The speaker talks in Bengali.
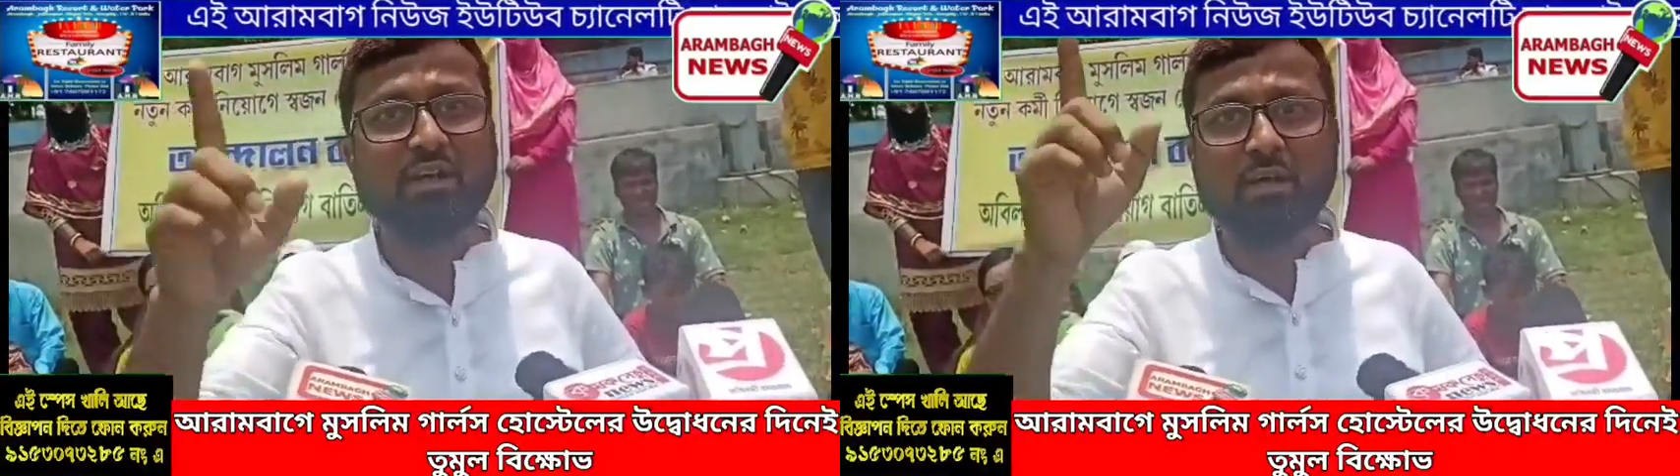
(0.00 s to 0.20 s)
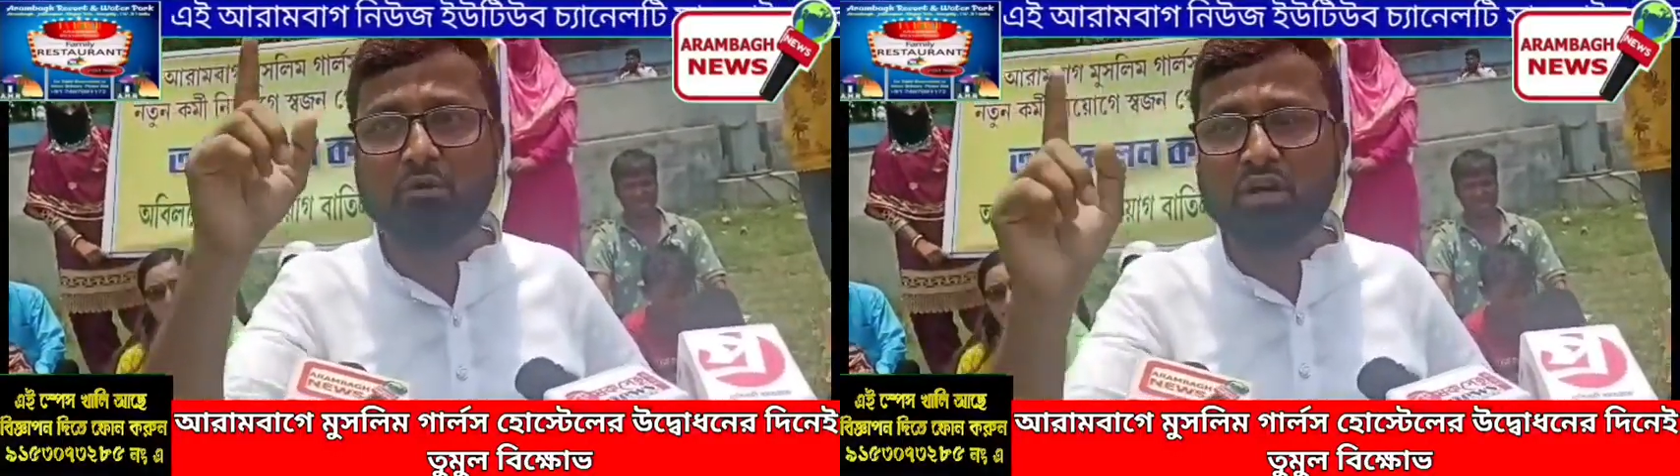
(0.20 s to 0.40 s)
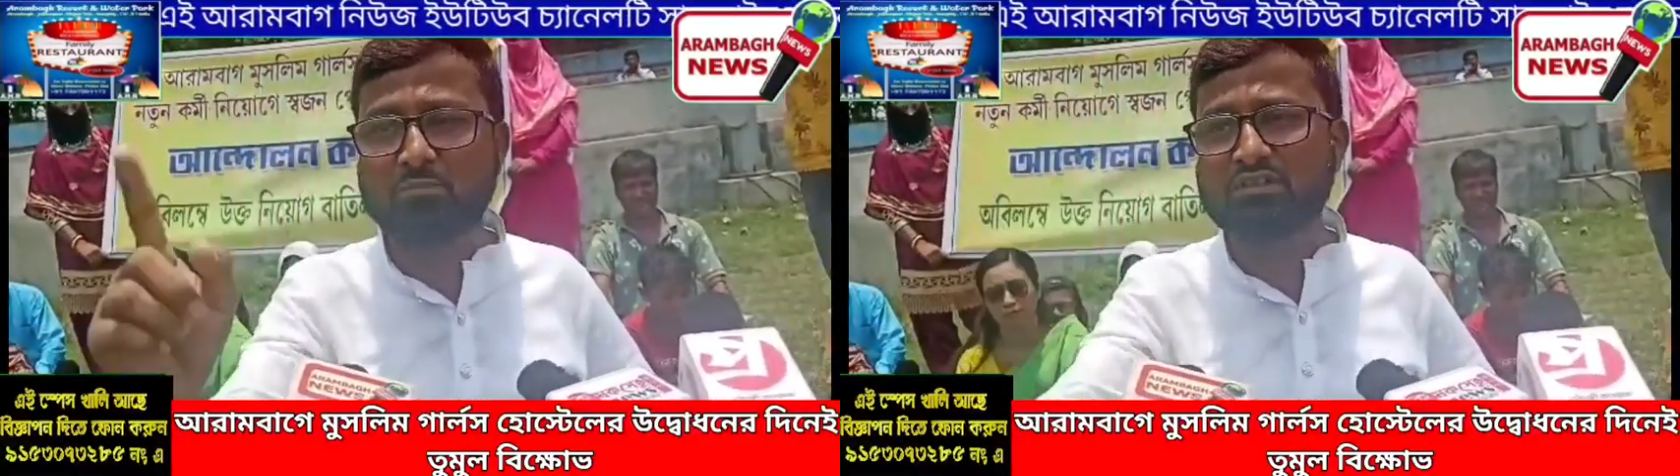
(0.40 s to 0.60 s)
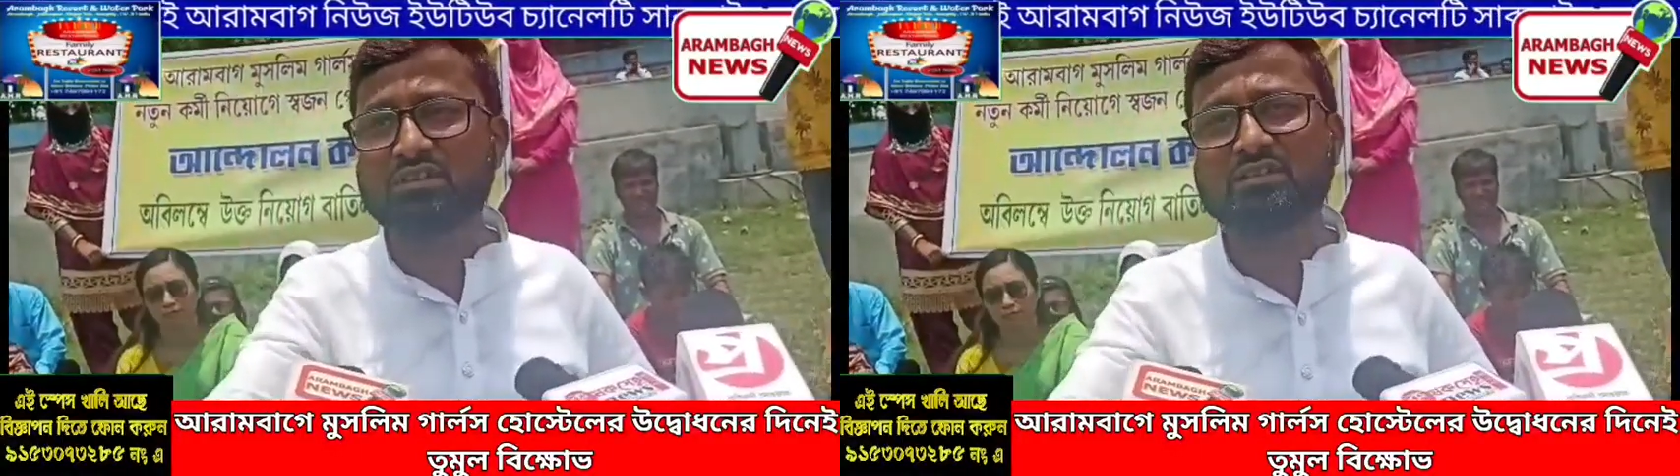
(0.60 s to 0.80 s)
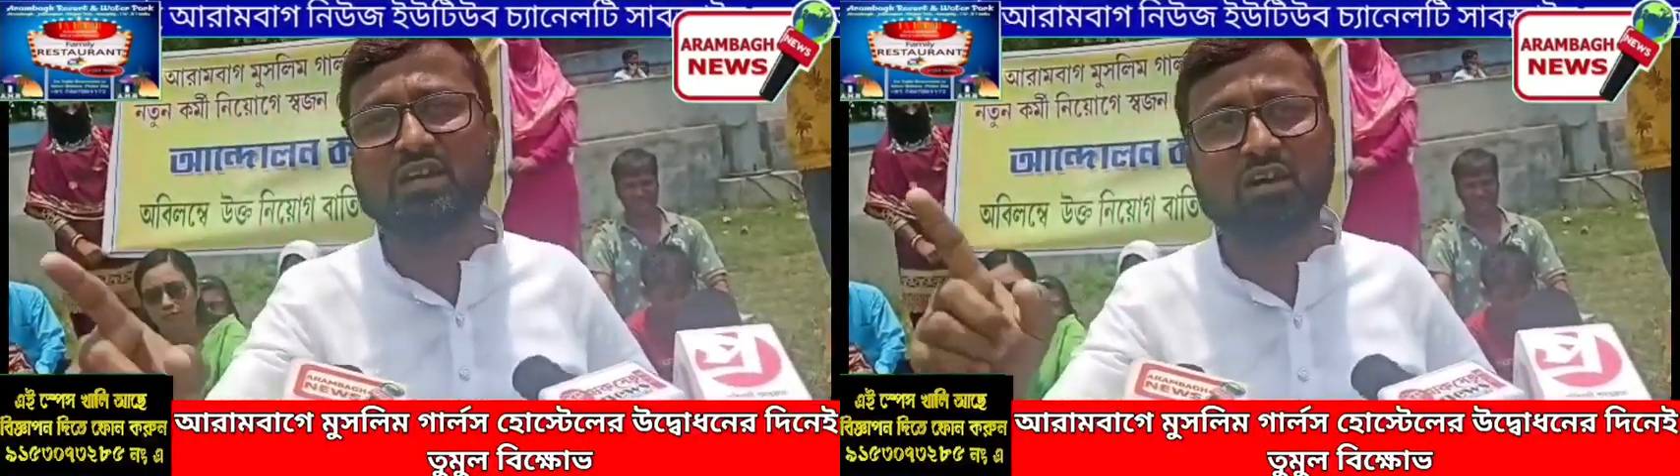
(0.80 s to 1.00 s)
এবং আমি
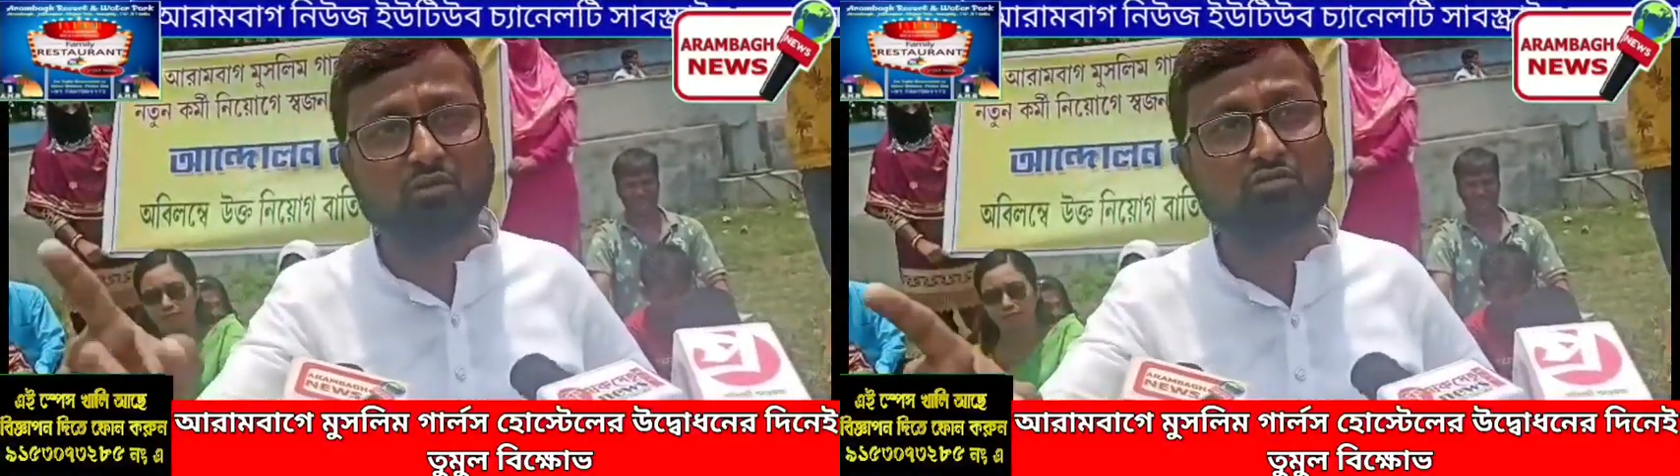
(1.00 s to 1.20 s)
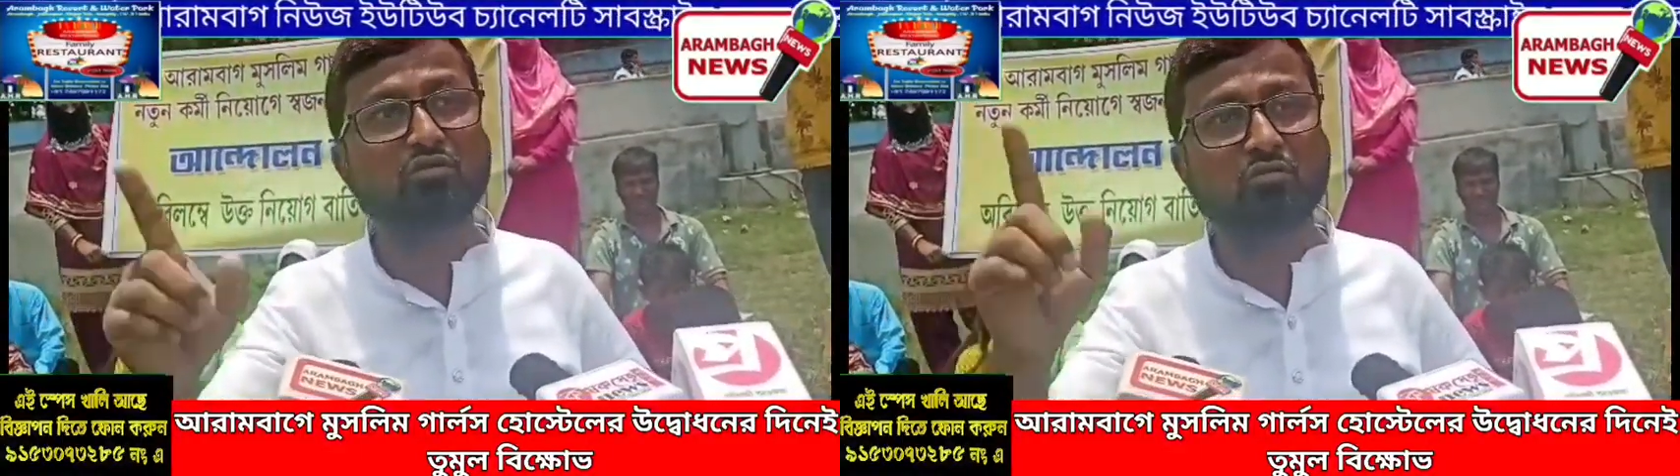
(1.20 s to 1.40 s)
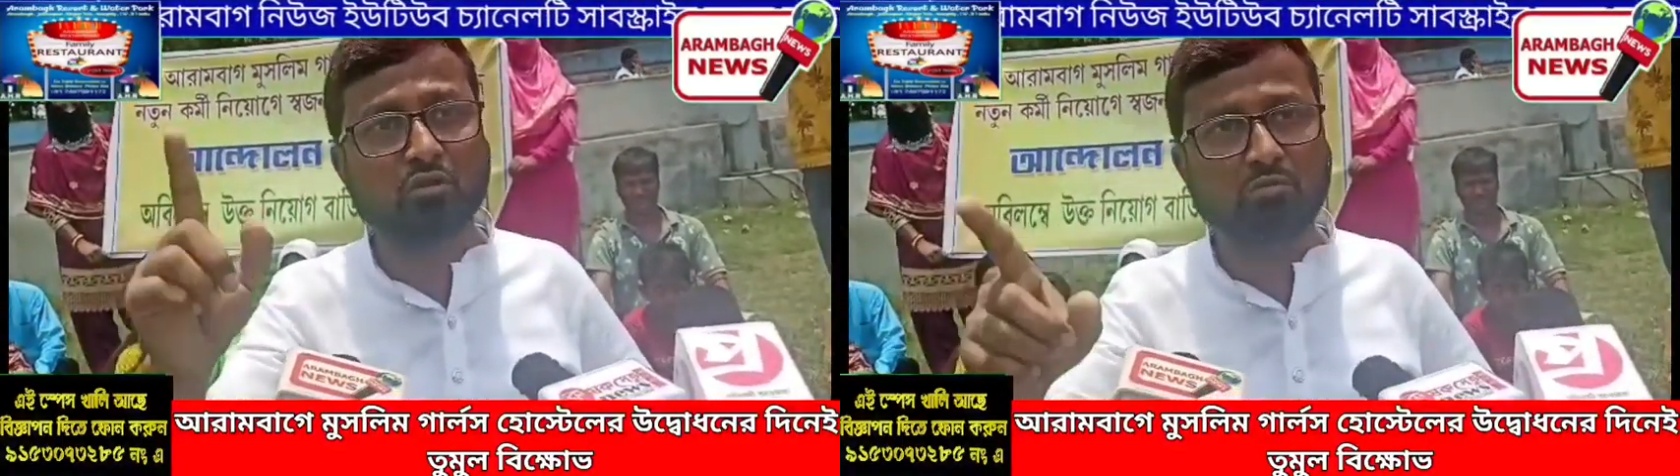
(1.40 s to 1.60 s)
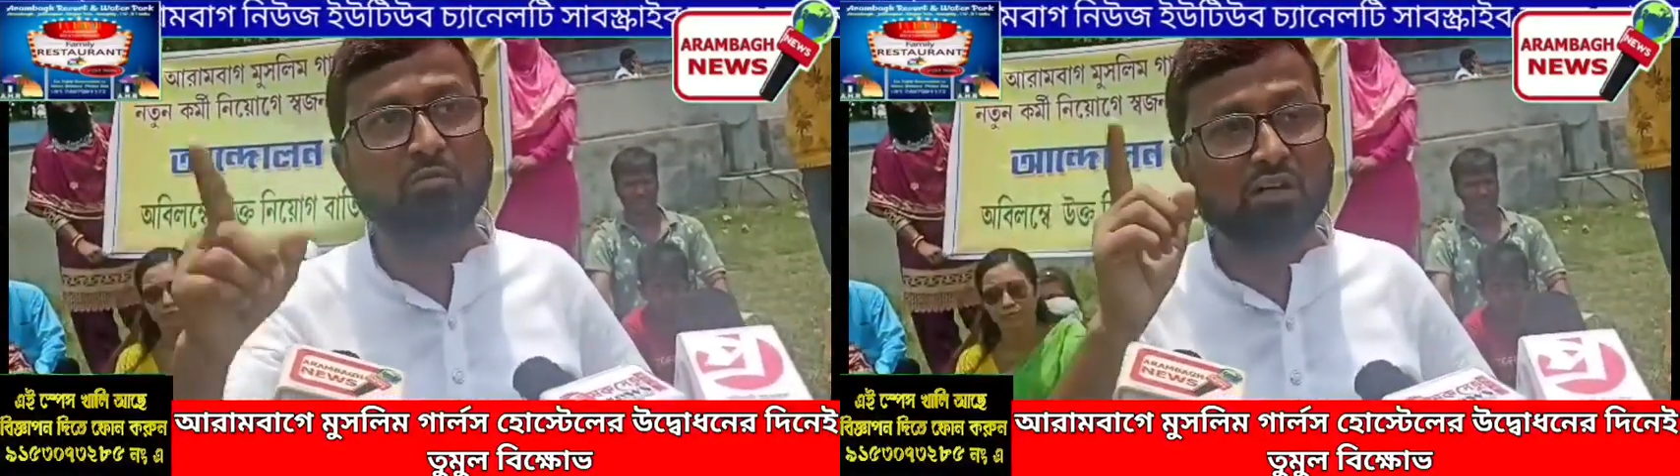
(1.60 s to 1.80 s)
দৃষ্টি আকর্ষণ করব